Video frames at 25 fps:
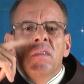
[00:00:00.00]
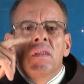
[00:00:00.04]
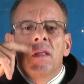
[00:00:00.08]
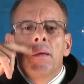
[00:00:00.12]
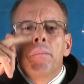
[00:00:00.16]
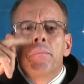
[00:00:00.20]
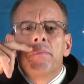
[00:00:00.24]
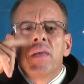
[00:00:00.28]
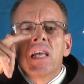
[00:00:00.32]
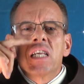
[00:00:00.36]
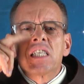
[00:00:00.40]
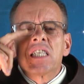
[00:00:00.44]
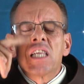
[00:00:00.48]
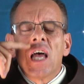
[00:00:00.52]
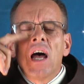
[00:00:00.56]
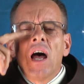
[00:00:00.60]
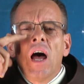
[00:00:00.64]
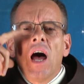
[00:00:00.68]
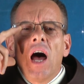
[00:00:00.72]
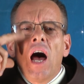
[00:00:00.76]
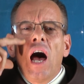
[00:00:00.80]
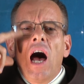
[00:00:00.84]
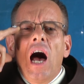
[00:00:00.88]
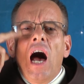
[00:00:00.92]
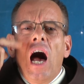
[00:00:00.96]

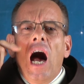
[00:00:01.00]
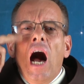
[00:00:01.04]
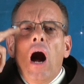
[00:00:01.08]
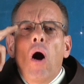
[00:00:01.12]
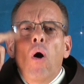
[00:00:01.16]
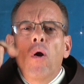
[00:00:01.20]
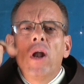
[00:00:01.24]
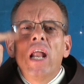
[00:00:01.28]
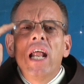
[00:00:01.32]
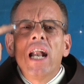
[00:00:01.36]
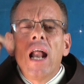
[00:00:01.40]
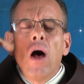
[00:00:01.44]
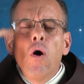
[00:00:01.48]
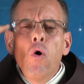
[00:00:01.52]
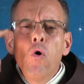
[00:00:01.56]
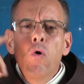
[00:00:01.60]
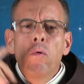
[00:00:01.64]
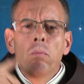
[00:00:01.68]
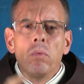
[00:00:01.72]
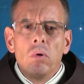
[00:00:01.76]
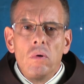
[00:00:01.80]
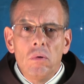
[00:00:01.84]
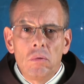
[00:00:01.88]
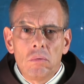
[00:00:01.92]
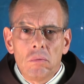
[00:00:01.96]
empieza a oler a
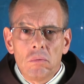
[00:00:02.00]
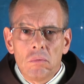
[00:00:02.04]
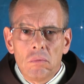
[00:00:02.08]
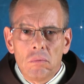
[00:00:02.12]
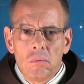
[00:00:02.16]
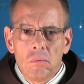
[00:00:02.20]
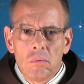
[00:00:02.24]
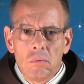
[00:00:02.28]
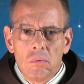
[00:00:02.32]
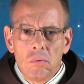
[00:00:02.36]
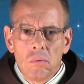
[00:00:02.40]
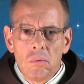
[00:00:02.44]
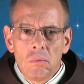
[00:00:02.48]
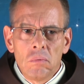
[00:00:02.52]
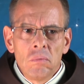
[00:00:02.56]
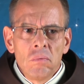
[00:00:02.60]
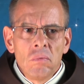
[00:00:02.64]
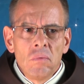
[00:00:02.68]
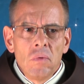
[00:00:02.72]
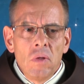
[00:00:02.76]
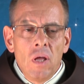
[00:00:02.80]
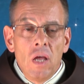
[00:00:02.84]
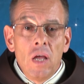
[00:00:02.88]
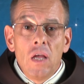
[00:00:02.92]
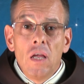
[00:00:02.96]
humo.
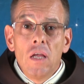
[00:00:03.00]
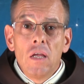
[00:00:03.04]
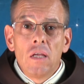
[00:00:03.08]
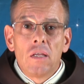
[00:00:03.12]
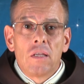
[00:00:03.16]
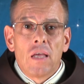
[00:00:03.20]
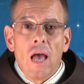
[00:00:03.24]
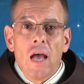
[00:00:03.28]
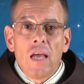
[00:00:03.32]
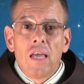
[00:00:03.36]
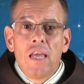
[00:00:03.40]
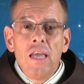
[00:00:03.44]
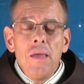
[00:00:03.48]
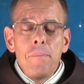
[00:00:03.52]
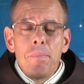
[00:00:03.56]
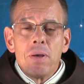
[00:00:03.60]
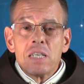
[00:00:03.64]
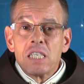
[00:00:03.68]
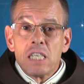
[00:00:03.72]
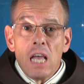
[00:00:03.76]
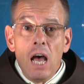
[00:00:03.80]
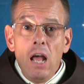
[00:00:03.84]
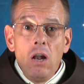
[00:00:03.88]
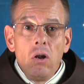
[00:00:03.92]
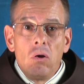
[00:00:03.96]
Eh, que aquí
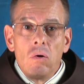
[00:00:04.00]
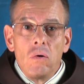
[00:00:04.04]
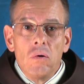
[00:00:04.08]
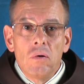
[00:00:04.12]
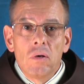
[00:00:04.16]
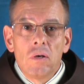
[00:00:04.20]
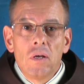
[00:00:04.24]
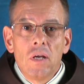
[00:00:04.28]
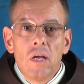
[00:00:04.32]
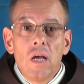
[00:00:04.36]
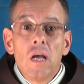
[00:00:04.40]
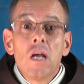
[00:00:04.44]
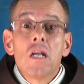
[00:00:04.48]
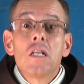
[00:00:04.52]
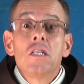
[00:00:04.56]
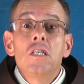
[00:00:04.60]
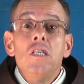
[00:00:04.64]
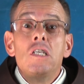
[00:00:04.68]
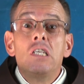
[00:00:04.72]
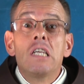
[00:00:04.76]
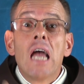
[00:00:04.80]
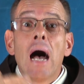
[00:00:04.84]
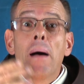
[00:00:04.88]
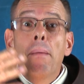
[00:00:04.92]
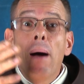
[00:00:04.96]
pasa algo.
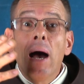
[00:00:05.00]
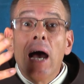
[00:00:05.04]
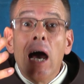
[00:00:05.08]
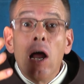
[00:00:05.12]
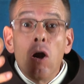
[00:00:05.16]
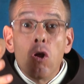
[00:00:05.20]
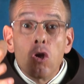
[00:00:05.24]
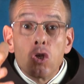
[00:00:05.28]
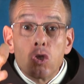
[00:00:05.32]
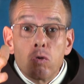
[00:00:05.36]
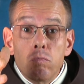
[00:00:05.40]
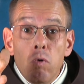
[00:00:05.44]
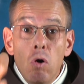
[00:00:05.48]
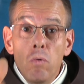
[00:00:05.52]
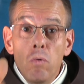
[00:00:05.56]
Llaman a los